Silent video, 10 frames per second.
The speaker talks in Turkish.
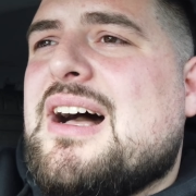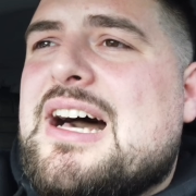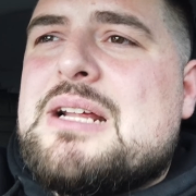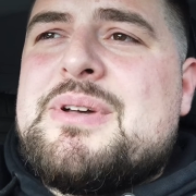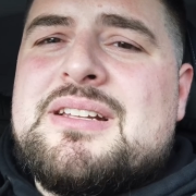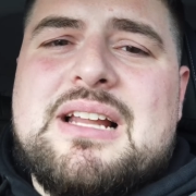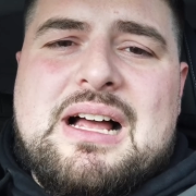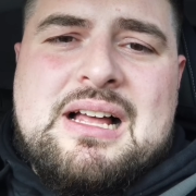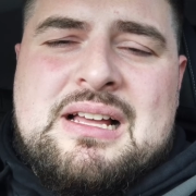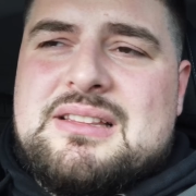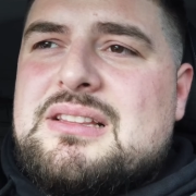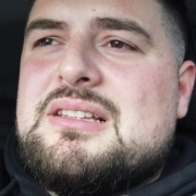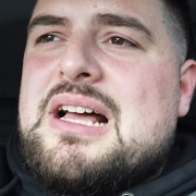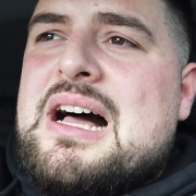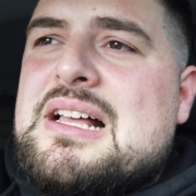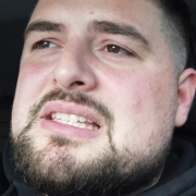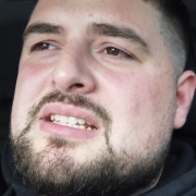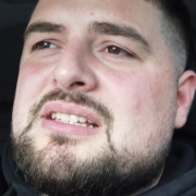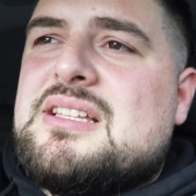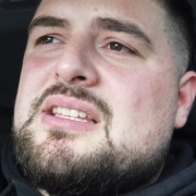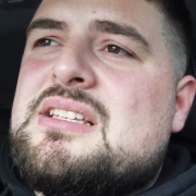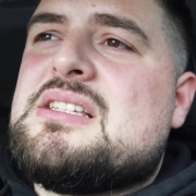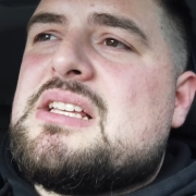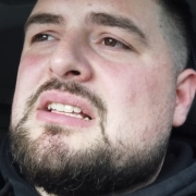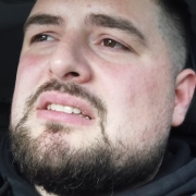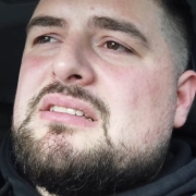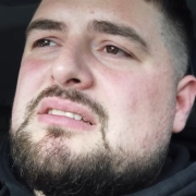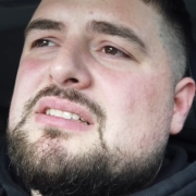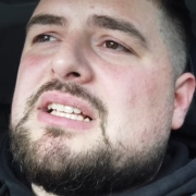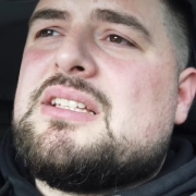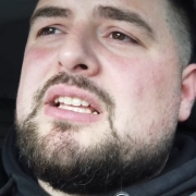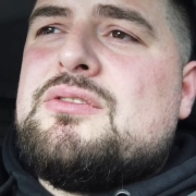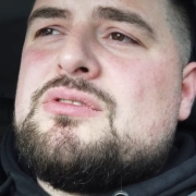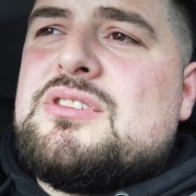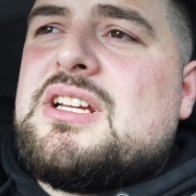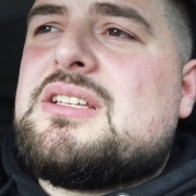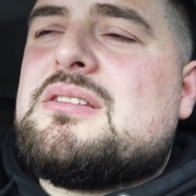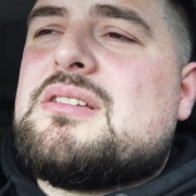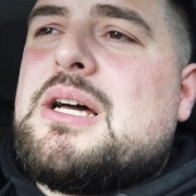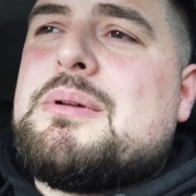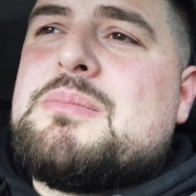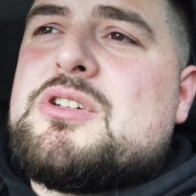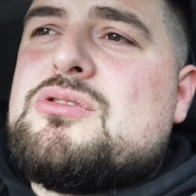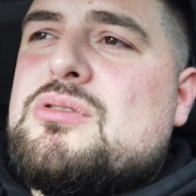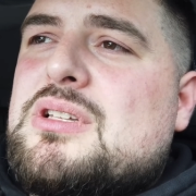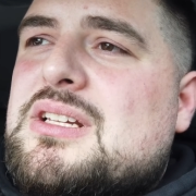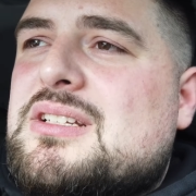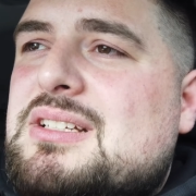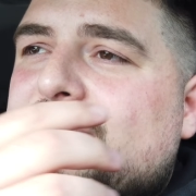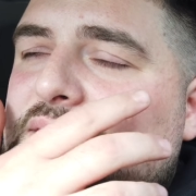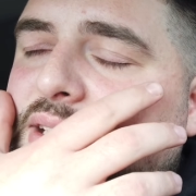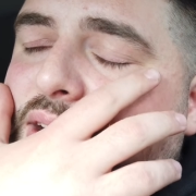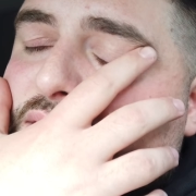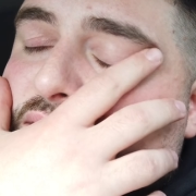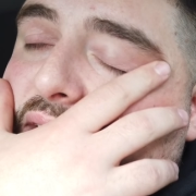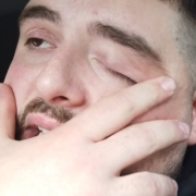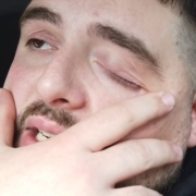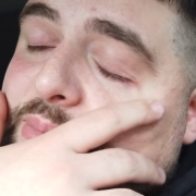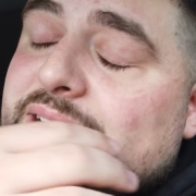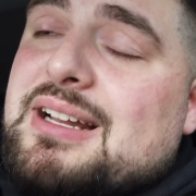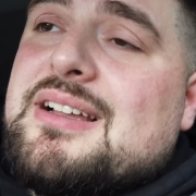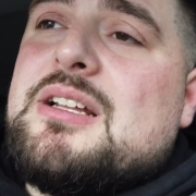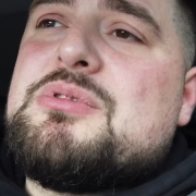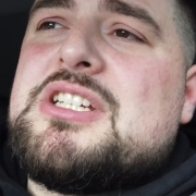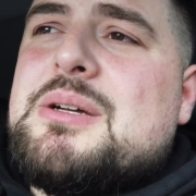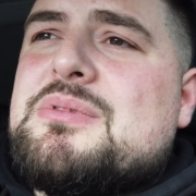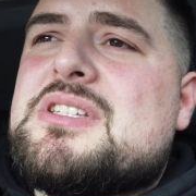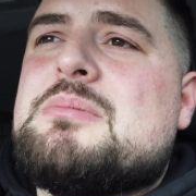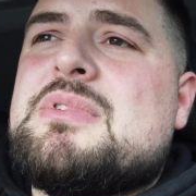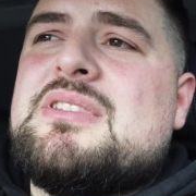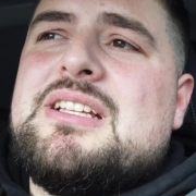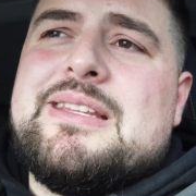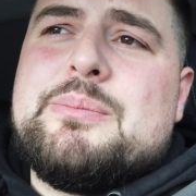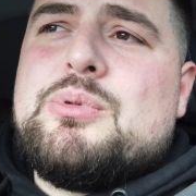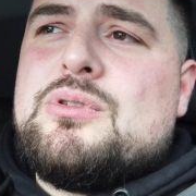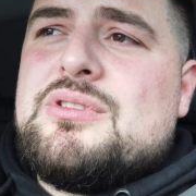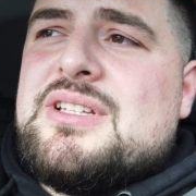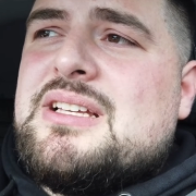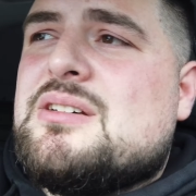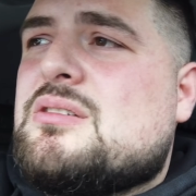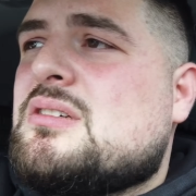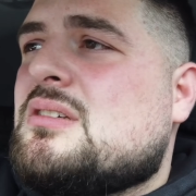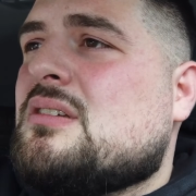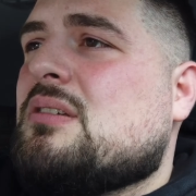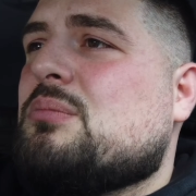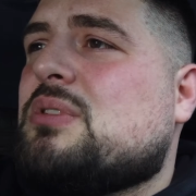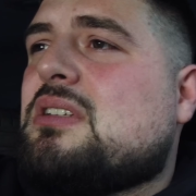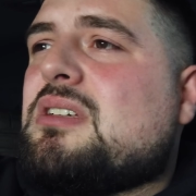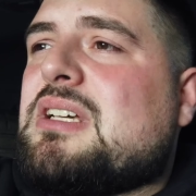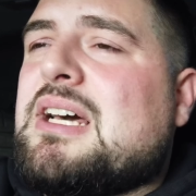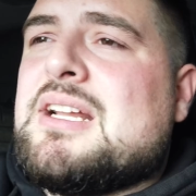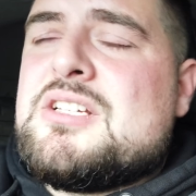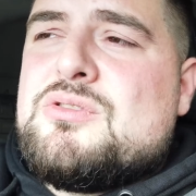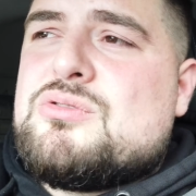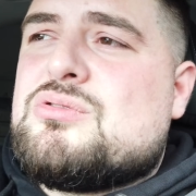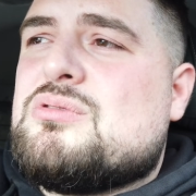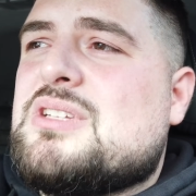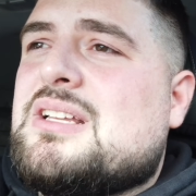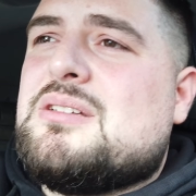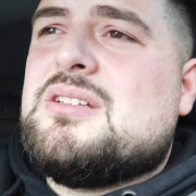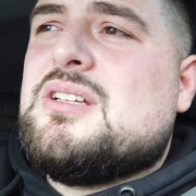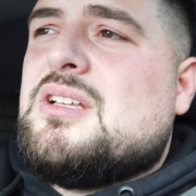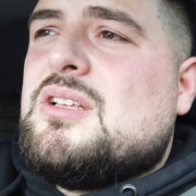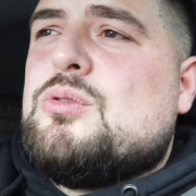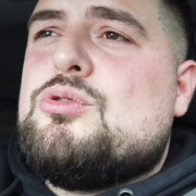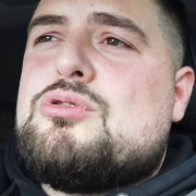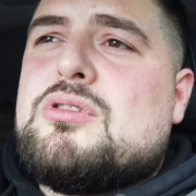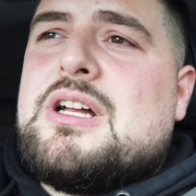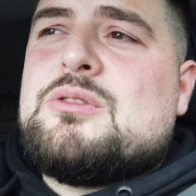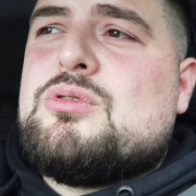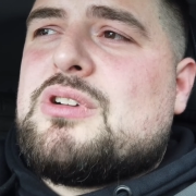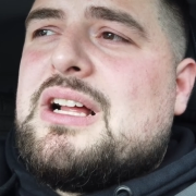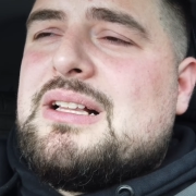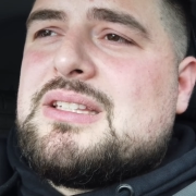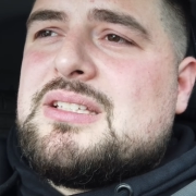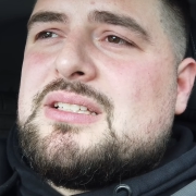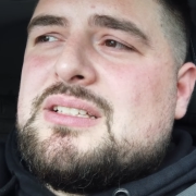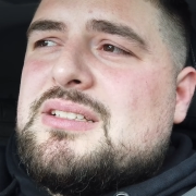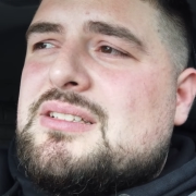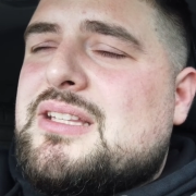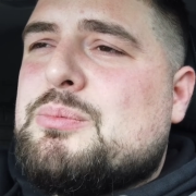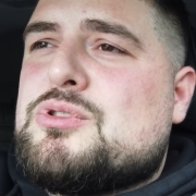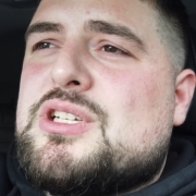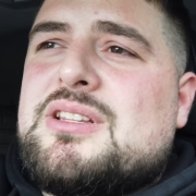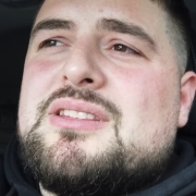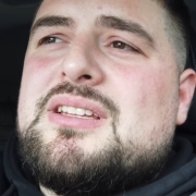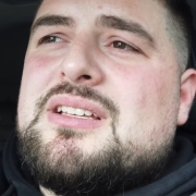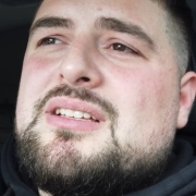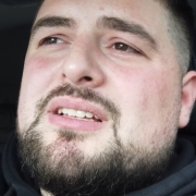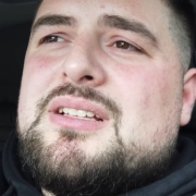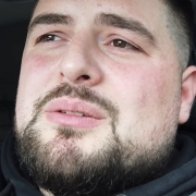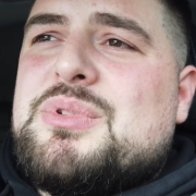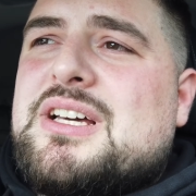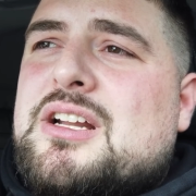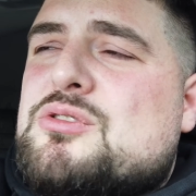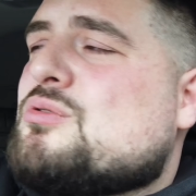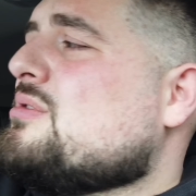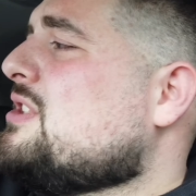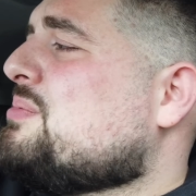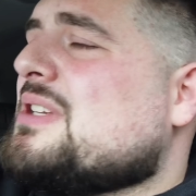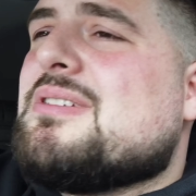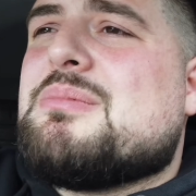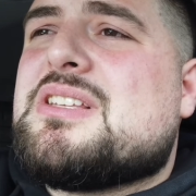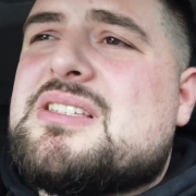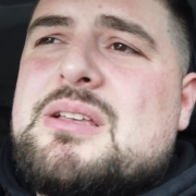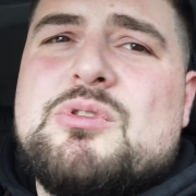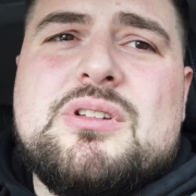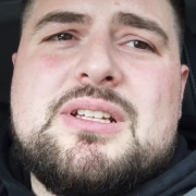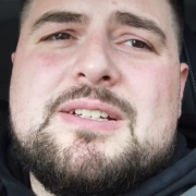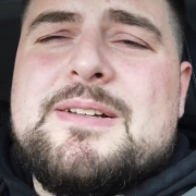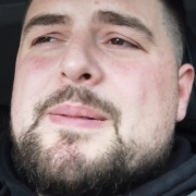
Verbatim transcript: Arabanın A, A'sını dediğiniz an zaten telefonu direkt kapatmak istiyorlar. Yani arabayla alakalı bir şey yaptığın zaman ne depo ne e, bir garaj olsun yani üstü kantor, altı depo şeklinde bir garaj olsun. Hiçbir şey vermek istemiyorlar.